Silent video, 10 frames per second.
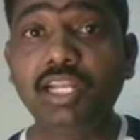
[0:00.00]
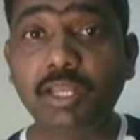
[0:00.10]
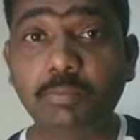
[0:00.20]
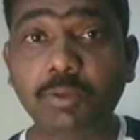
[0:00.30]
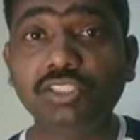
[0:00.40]

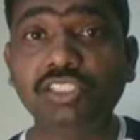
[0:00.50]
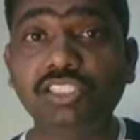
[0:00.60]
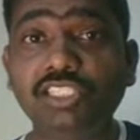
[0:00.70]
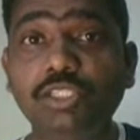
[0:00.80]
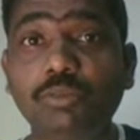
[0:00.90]
డిపాజిట్
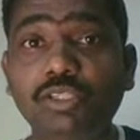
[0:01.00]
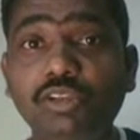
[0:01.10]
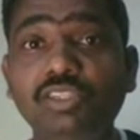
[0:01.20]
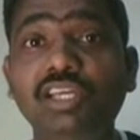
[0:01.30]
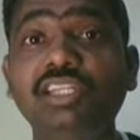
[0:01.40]
చేసే బదులు
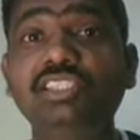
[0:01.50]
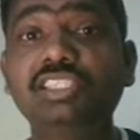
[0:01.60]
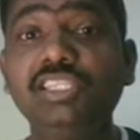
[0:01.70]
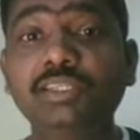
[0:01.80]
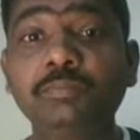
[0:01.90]
దాని నుంచి